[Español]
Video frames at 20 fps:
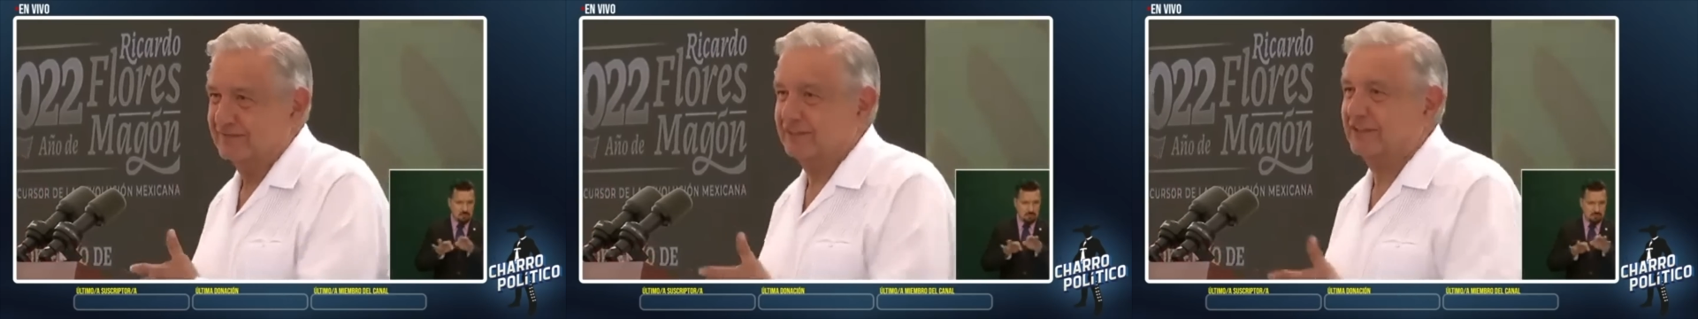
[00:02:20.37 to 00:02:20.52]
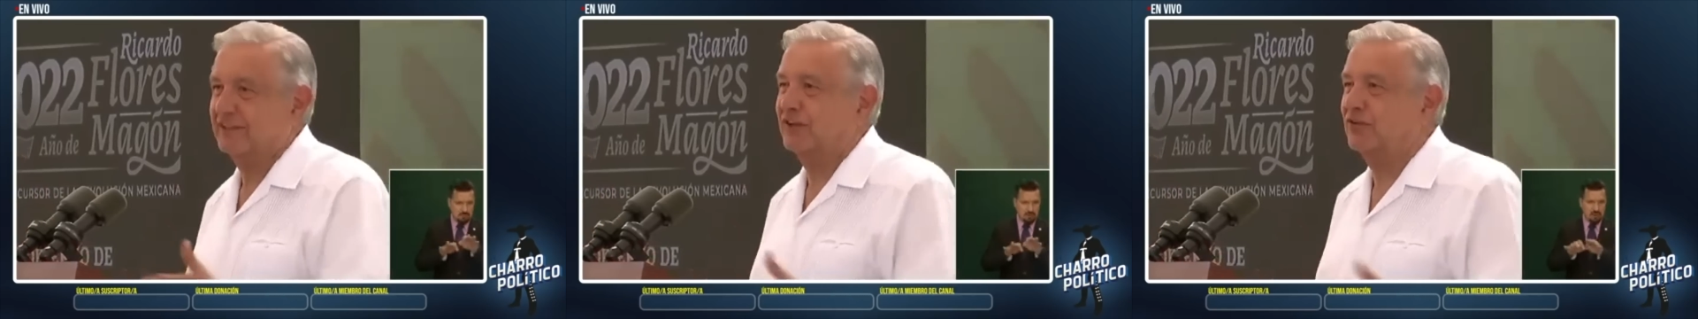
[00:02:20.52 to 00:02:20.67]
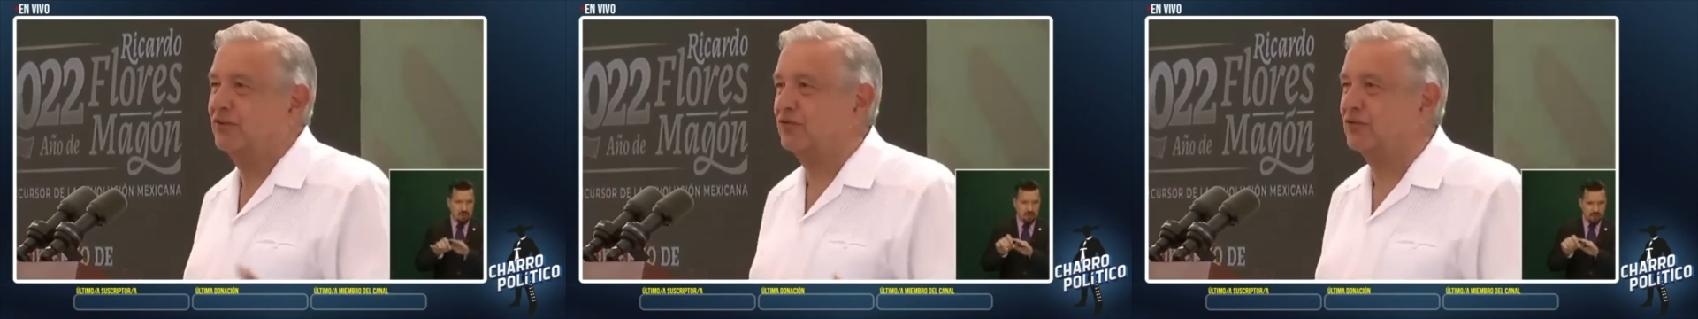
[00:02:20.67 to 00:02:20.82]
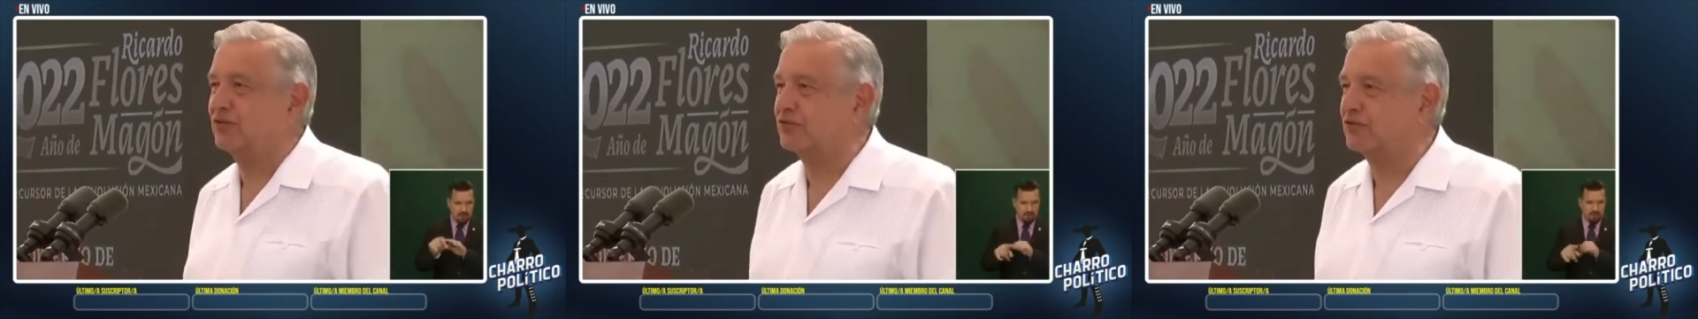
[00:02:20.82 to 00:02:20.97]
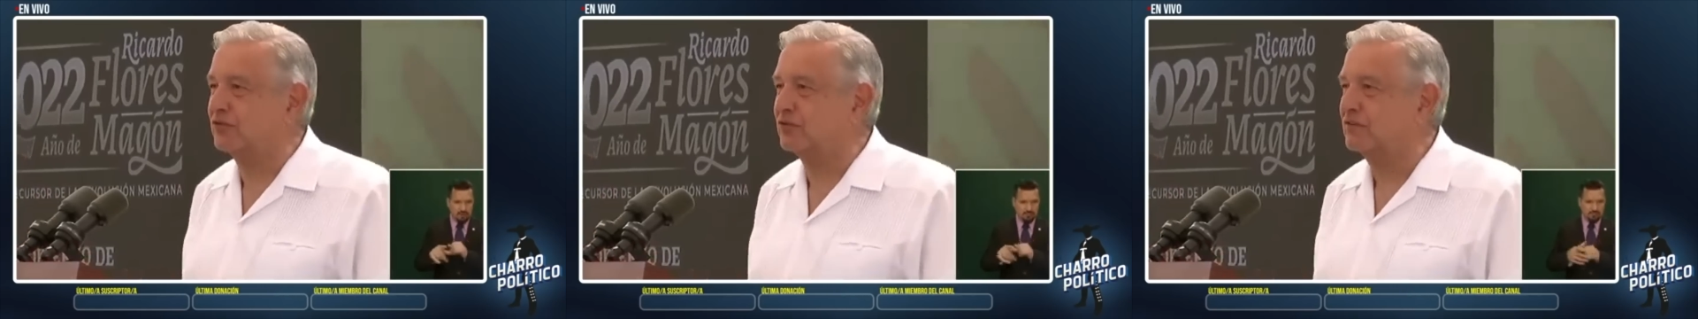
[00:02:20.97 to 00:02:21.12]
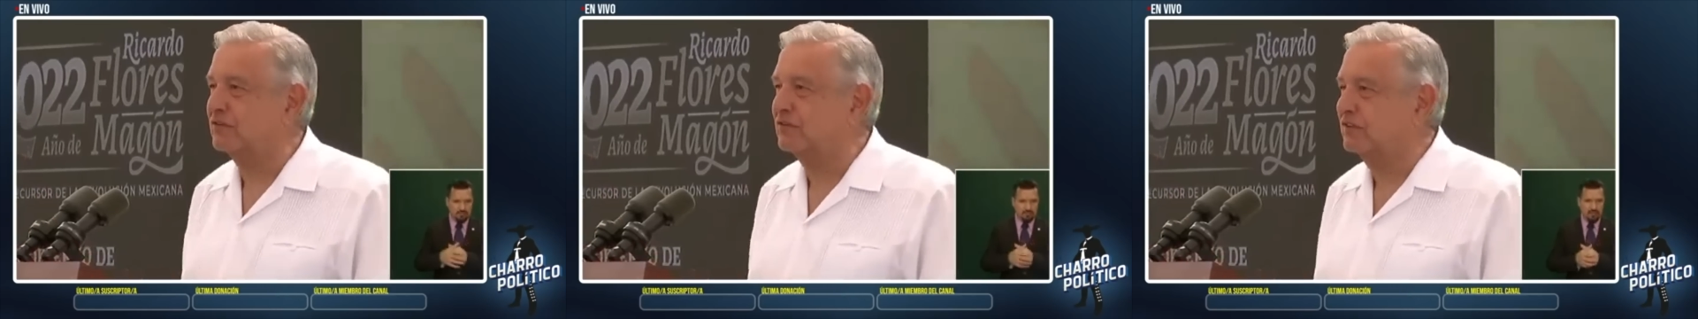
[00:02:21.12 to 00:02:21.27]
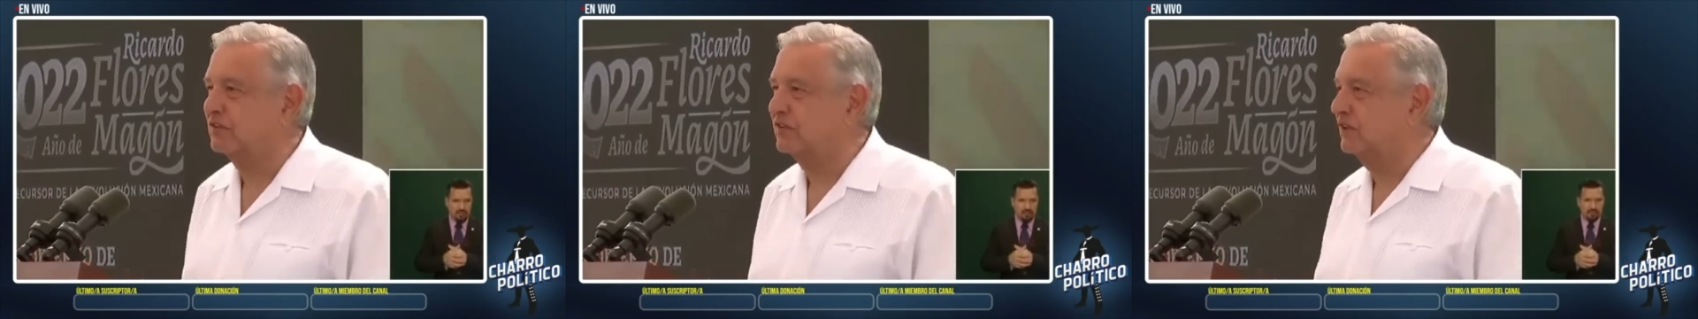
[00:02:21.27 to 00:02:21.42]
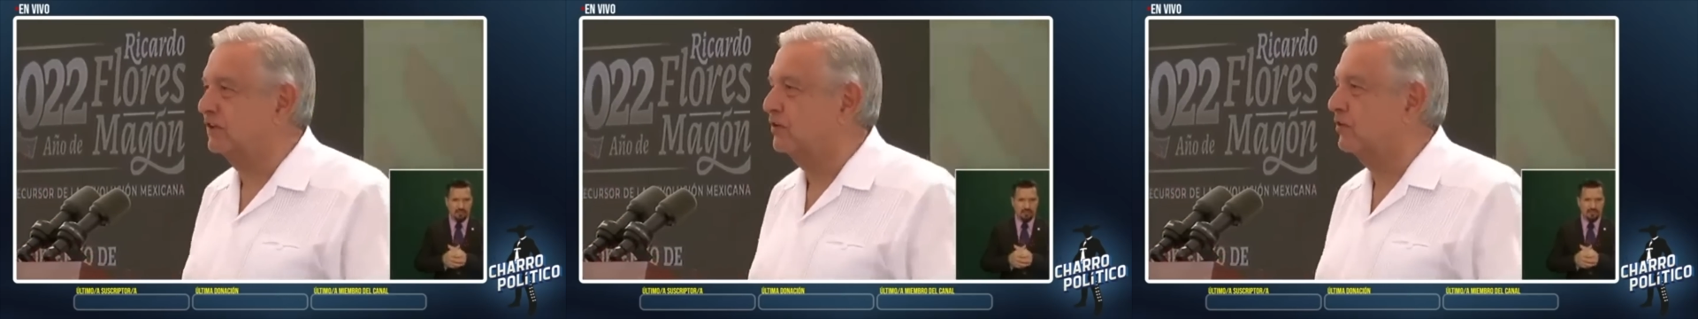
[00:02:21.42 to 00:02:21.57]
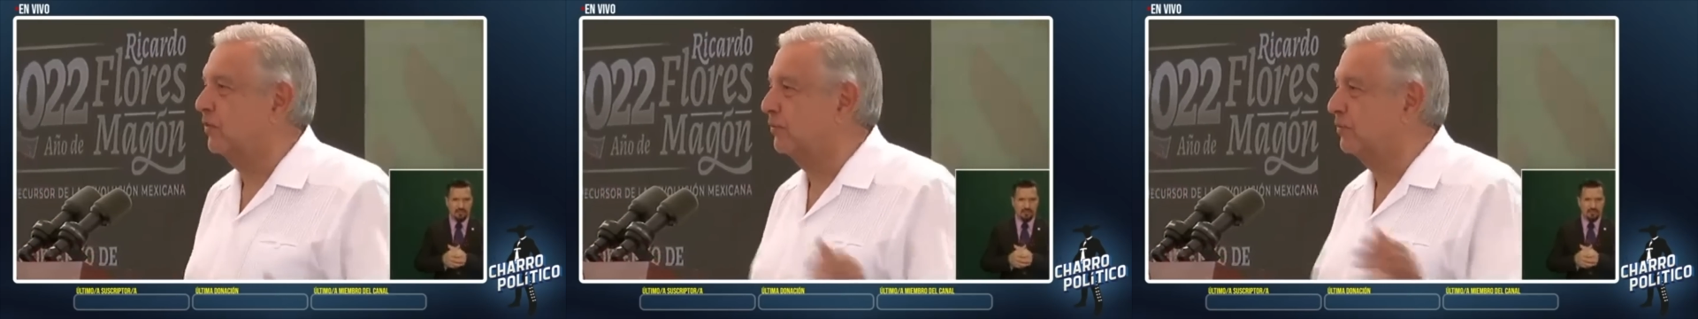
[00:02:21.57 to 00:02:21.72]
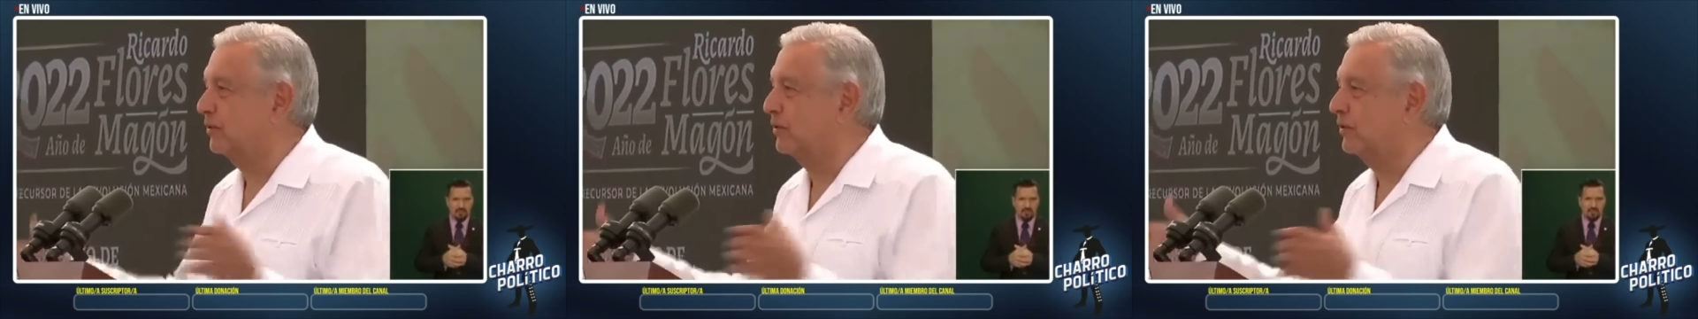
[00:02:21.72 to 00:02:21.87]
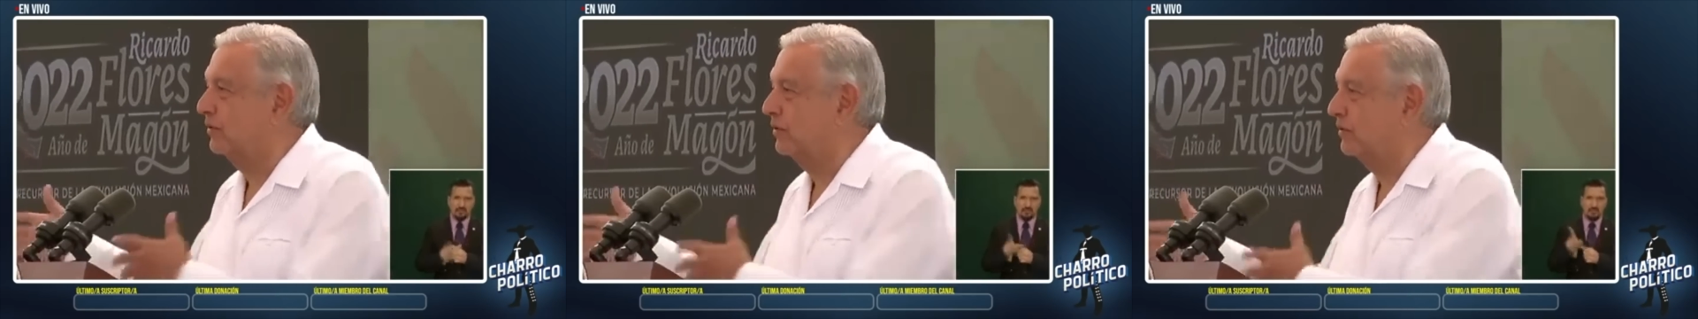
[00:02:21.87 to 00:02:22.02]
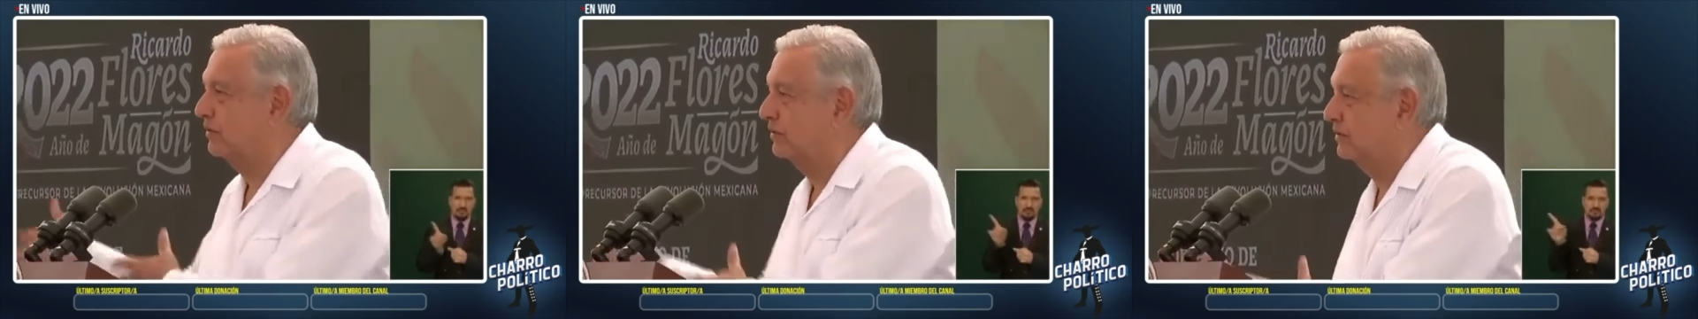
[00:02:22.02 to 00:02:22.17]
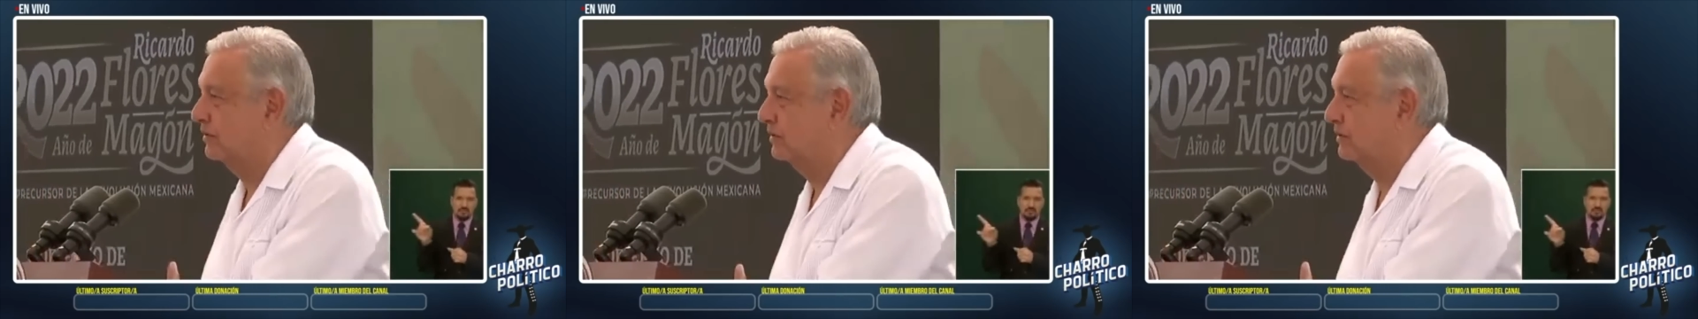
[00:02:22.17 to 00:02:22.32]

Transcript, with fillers: en Houston y compró